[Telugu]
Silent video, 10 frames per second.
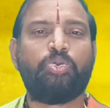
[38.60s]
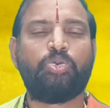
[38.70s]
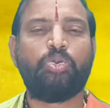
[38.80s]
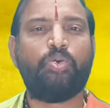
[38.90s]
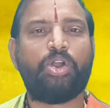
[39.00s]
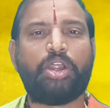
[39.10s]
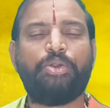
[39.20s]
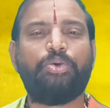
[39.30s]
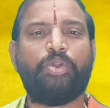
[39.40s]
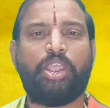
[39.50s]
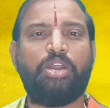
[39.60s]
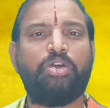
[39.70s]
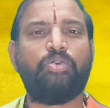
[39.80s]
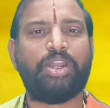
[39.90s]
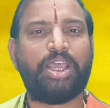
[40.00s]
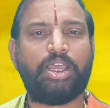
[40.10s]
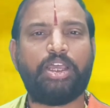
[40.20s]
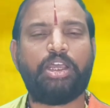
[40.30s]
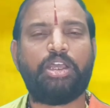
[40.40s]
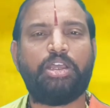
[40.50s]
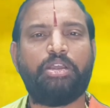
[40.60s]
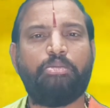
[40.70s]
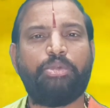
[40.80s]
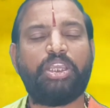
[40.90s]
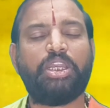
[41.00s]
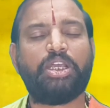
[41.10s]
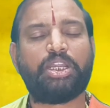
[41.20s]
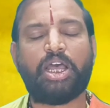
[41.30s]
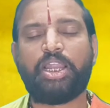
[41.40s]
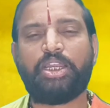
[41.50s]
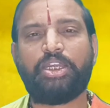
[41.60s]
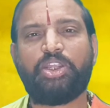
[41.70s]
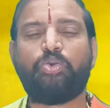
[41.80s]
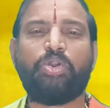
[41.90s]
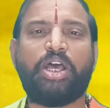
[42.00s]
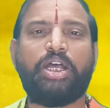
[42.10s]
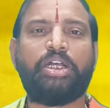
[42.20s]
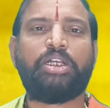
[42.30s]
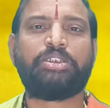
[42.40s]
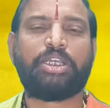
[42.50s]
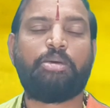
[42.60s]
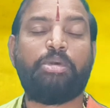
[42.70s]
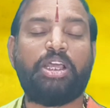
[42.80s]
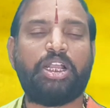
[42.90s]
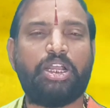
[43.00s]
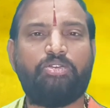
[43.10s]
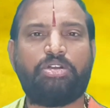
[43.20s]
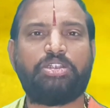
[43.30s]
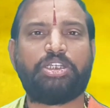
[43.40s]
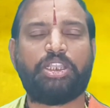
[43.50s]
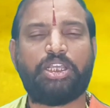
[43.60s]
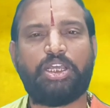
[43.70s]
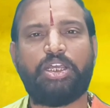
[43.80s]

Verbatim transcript: గురువు ఒక్కడు వ్యయంలో ఉన్నా మిగిలిన గ్రహాలన్నీ కూడా చాలా బలంగా ఉండడం చేత